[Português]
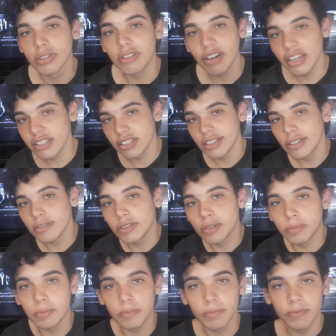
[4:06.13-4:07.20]
Três
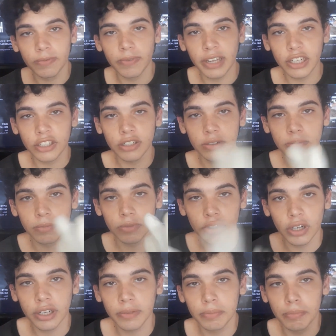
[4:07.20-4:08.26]
anos, fecha,
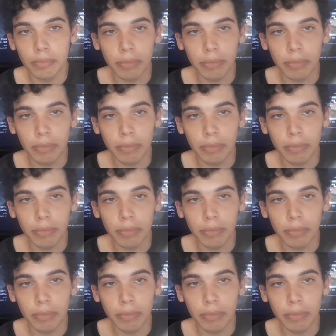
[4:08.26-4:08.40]
check,